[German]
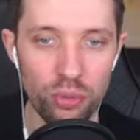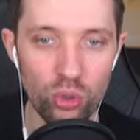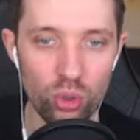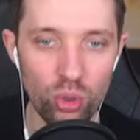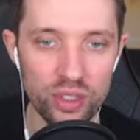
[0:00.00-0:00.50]

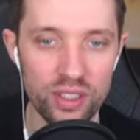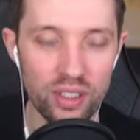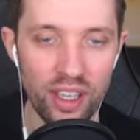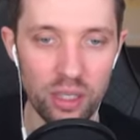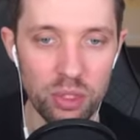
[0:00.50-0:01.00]
Brot.
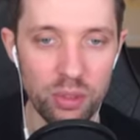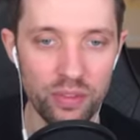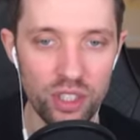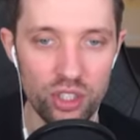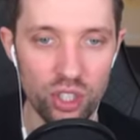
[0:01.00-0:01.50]
Ey, da brauchen wir ein
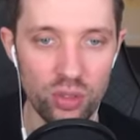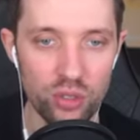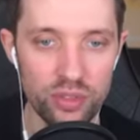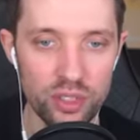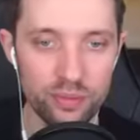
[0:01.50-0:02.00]

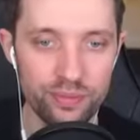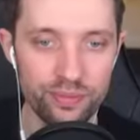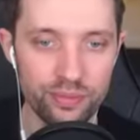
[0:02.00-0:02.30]
Villager-Dorf, ne?